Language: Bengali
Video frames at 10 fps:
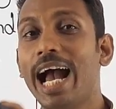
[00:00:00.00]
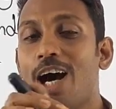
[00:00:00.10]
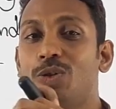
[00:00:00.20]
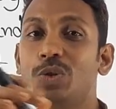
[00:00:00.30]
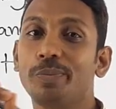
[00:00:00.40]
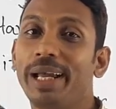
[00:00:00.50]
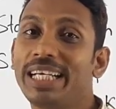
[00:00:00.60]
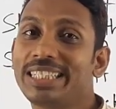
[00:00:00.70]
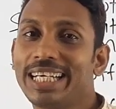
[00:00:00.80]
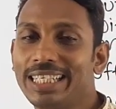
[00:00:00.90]
হাউ টু মেক
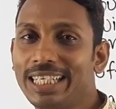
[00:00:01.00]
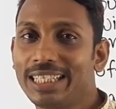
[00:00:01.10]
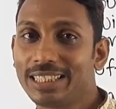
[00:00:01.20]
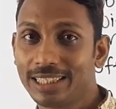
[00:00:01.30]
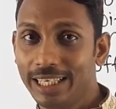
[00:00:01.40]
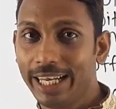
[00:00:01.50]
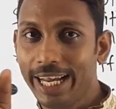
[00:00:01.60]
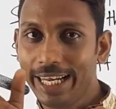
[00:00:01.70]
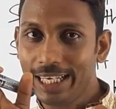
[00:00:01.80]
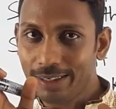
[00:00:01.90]
সেন্টেন্স
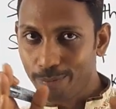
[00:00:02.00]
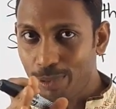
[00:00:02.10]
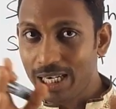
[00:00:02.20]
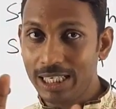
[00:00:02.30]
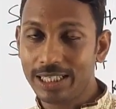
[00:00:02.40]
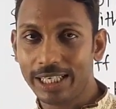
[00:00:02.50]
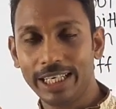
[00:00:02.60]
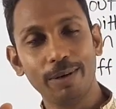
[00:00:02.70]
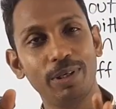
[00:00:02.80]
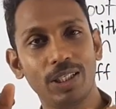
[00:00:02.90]
এই প্লেলিস্টে
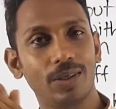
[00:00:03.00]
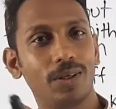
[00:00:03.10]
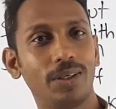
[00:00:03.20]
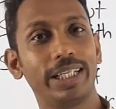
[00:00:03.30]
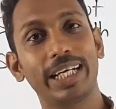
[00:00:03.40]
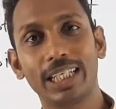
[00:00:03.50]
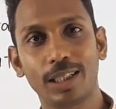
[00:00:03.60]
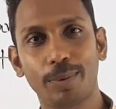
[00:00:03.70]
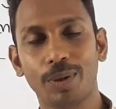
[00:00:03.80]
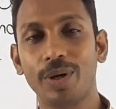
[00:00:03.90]
গিয়ে ভিডিওগুলো দেখে
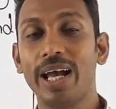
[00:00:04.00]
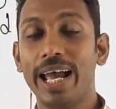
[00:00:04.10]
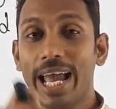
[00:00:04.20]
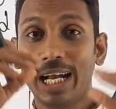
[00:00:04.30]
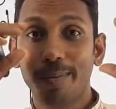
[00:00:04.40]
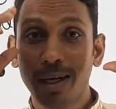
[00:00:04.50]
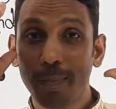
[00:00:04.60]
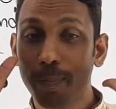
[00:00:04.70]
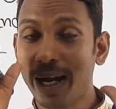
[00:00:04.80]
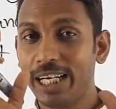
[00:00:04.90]
নিতে পারো একেবারে
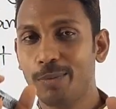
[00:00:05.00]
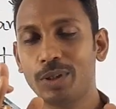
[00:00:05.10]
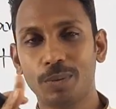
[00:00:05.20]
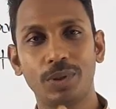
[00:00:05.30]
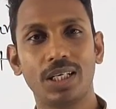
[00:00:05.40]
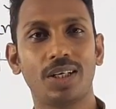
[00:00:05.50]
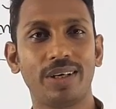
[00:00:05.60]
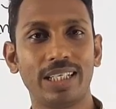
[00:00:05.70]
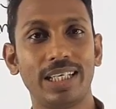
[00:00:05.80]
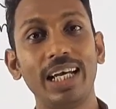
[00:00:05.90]
পানির মতো বোঝানো
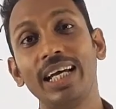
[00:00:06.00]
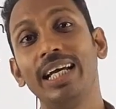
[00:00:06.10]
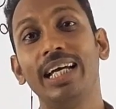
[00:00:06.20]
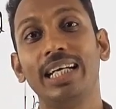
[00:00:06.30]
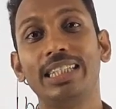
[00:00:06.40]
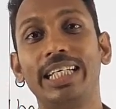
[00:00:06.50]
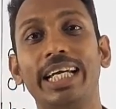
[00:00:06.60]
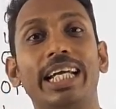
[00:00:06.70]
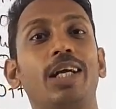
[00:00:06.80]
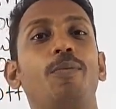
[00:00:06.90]
হয়েছে যে
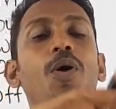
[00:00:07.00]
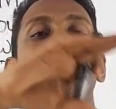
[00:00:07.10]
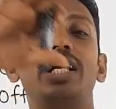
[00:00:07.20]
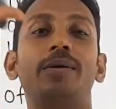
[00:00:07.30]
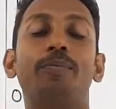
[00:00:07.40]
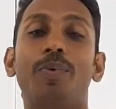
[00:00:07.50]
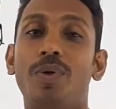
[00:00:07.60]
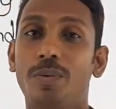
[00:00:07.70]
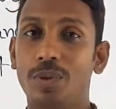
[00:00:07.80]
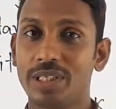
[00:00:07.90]
অনেক বড়
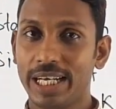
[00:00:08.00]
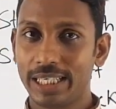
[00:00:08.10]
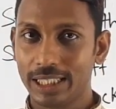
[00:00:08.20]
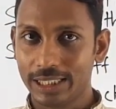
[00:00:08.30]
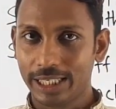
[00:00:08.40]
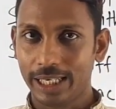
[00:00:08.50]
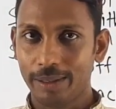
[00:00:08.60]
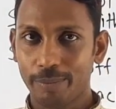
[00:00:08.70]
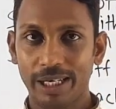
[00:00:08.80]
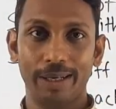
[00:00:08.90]
বড় সেন্টেন্সকে
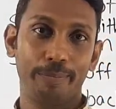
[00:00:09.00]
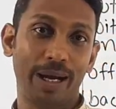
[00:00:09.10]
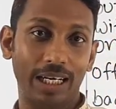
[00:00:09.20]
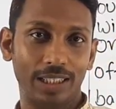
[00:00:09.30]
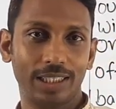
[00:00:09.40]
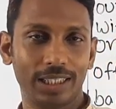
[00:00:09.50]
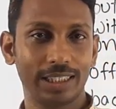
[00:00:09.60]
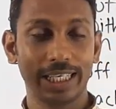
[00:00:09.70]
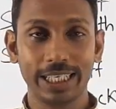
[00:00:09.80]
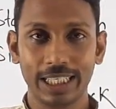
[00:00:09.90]
মানে বাংলা
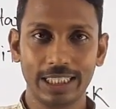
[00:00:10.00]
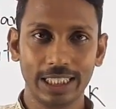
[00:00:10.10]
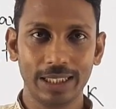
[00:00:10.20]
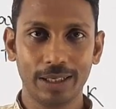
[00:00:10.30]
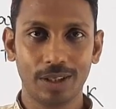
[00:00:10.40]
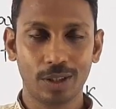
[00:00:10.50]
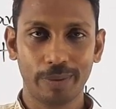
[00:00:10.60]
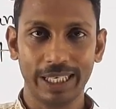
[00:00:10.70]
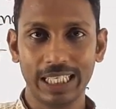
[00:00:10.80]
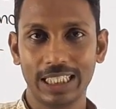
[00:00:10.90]
সেন্টেন্সকে ইংরেজি
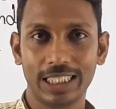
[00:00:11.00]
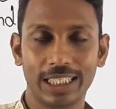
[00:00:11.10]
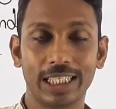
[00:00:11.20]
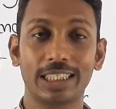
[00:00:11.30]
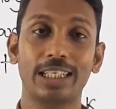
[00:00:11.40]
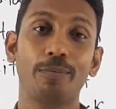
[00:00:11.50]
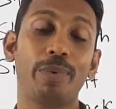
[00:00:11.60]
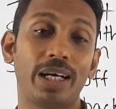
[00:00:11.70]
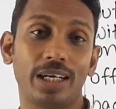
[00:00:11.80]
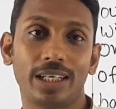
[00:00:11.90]
অথবা ইংরেজি সেন্টেন্সকে
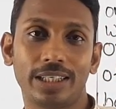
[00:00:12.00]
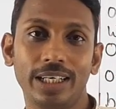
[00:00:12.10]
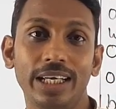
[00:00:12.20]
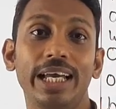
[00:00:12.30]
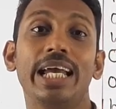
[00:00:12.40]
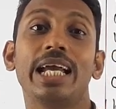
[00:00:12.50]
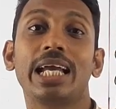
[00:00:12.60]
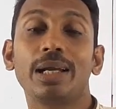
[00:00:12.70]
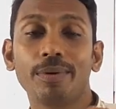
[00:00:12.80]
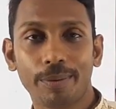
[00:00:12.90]
বাংলাতে
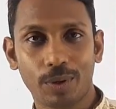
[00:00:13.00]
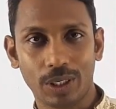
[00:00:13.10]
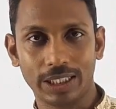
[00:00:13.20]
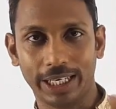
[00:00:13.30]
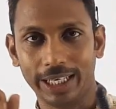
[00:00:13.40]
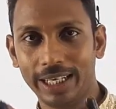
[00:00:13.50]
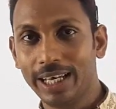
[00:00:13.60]
কিভাবে করা যায়